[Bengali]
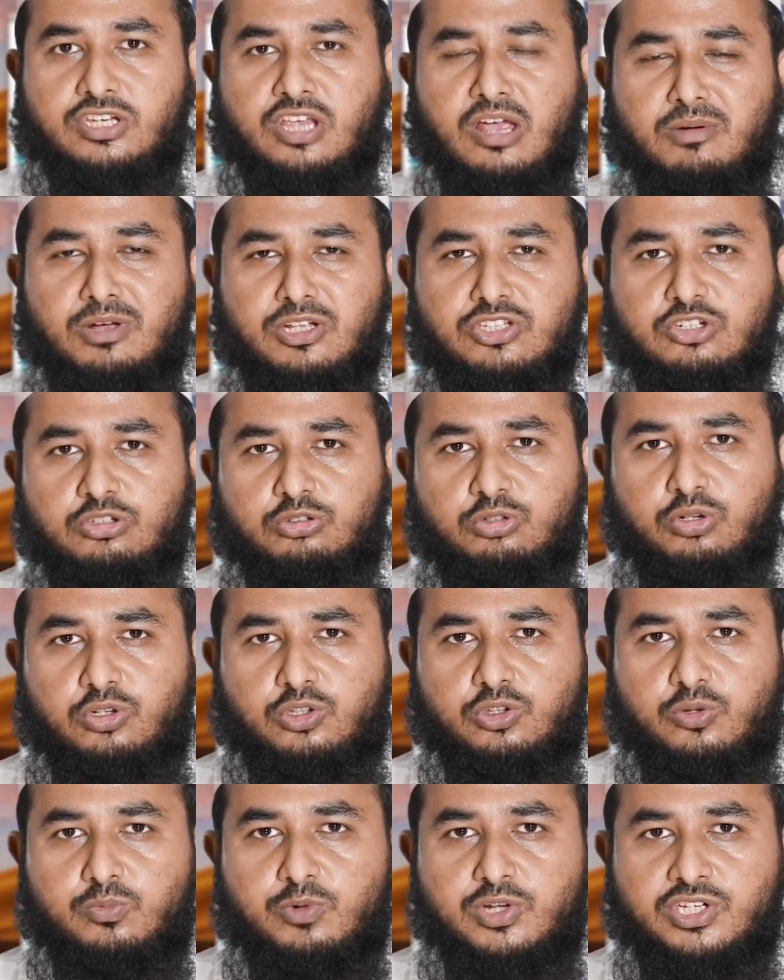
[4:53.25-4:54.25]
সামাজিক
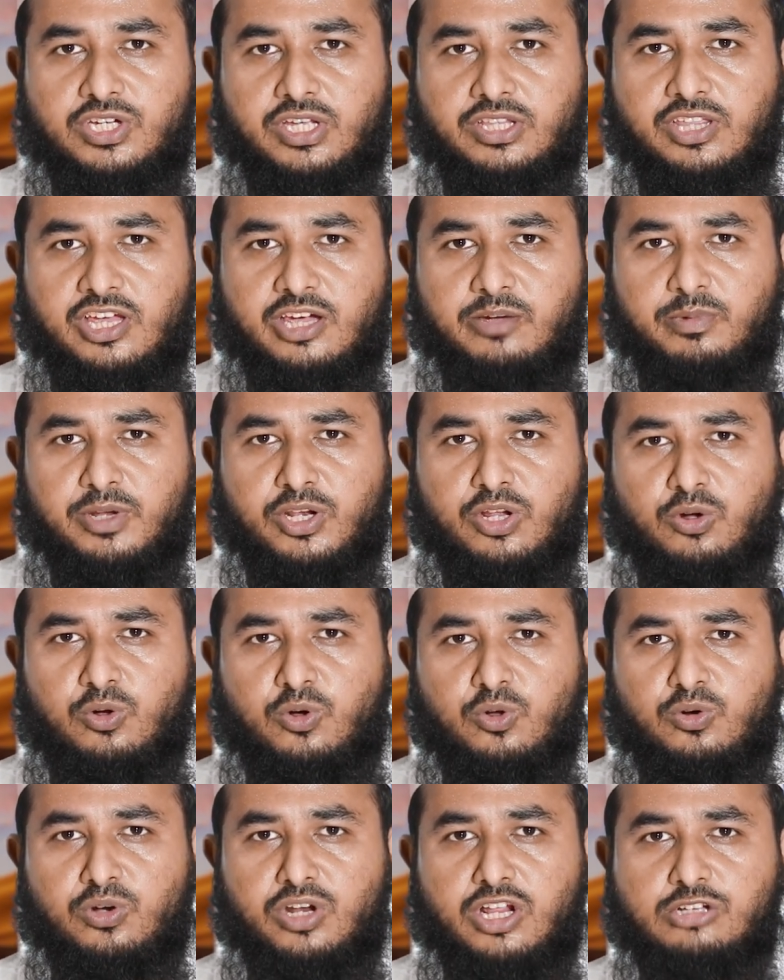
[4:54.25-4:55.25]
দূরত্ব বজায় থাকবে না
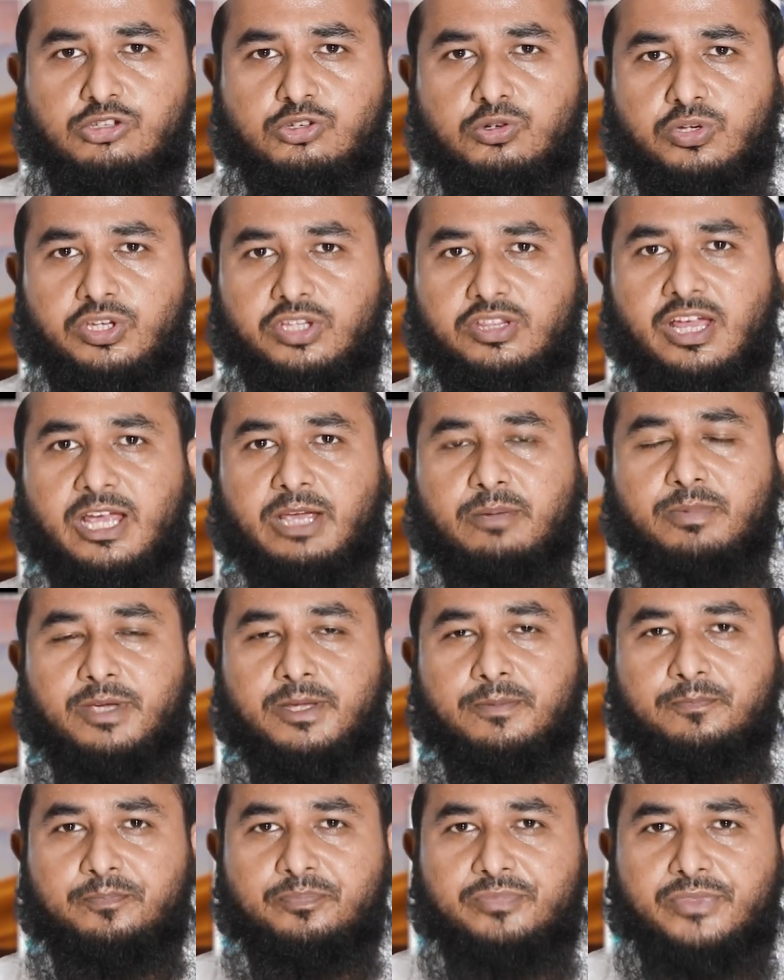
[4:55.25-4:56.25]
করোনার ঝুঁকি থাকবে